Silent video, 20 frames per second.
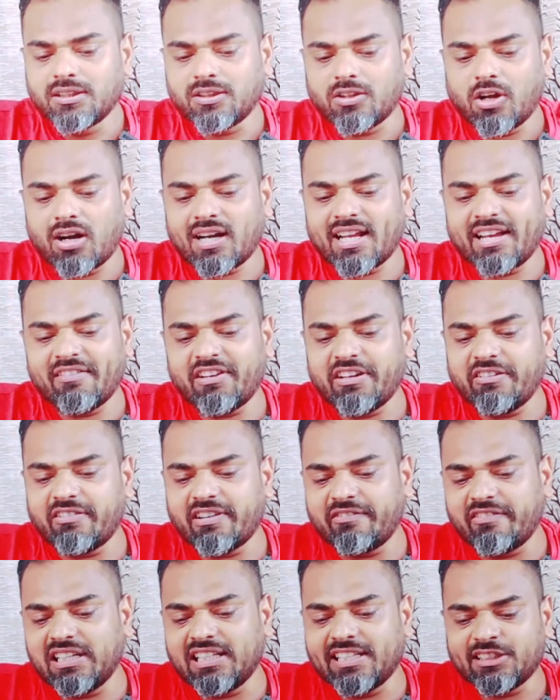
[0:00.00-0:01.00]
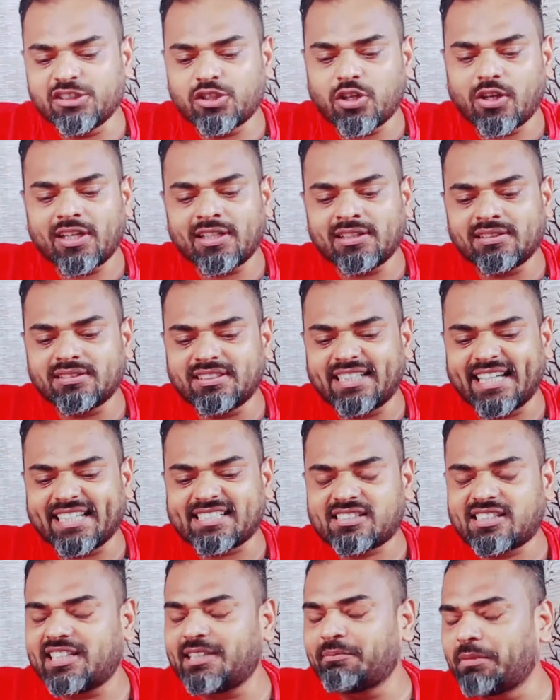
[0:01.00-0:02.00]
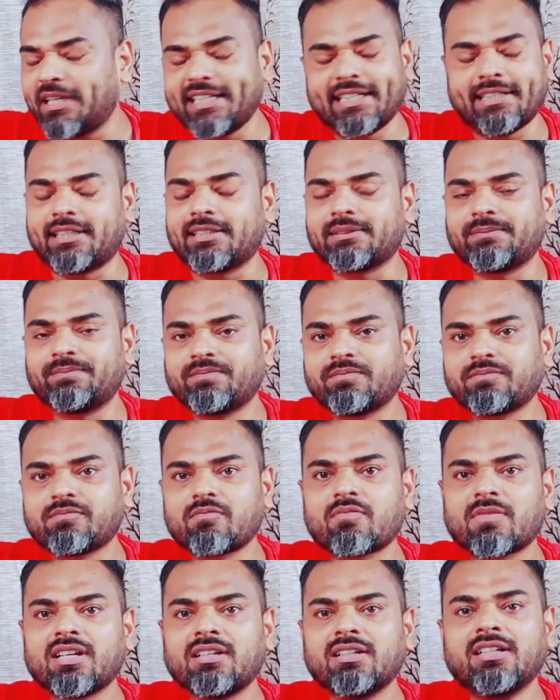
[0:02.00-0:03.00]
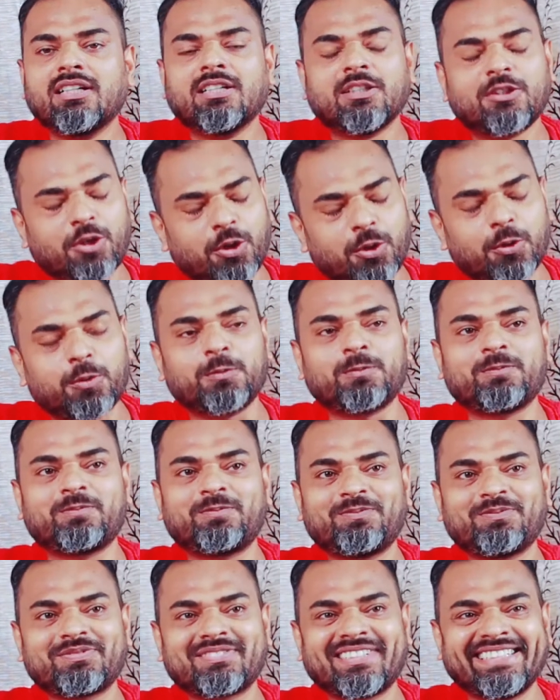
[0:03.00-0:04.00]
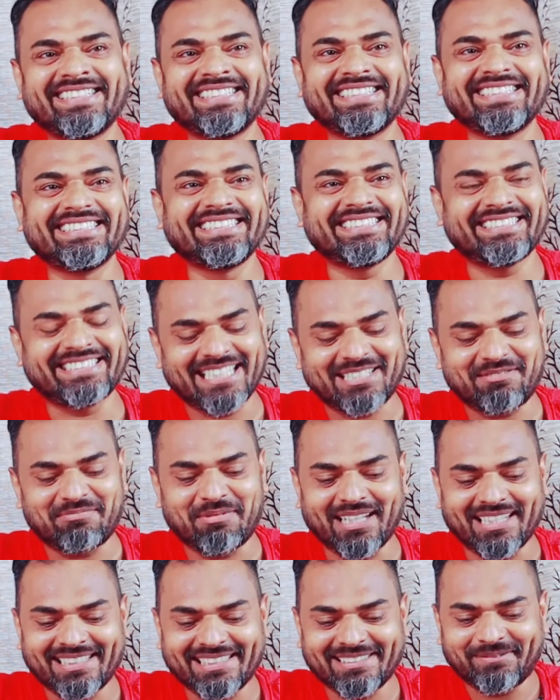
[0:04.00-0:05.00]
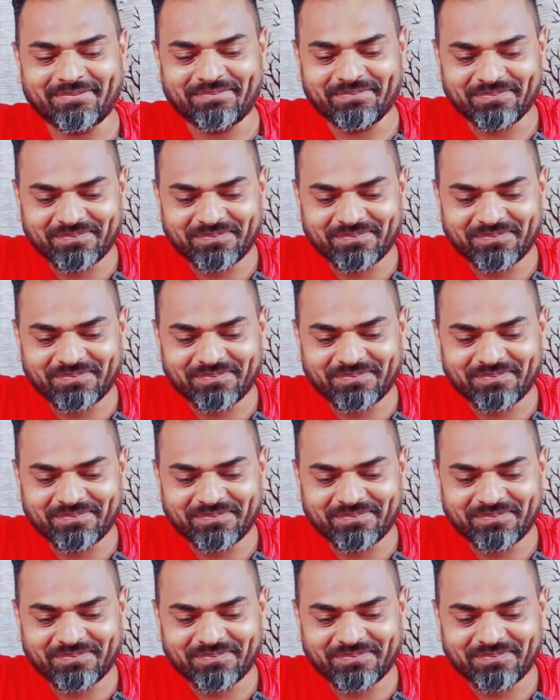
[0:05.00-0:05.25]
नॉट एवरी वन विल एंजॉय द एक्सट्रीम हीट ट्रू सच बात है